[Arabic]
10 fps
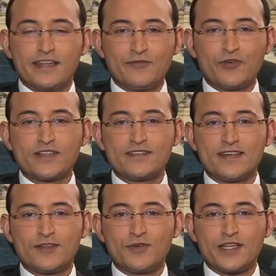ضيف
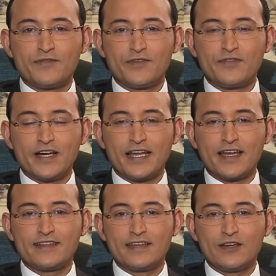الاقتصاد وضيفي في
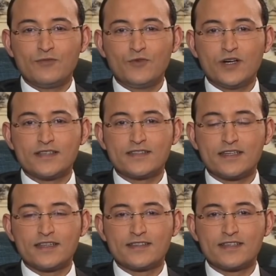حلقة اليوم
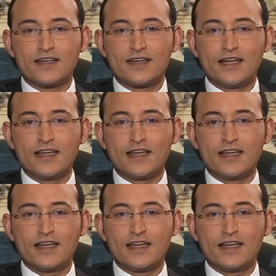وسيد ناصر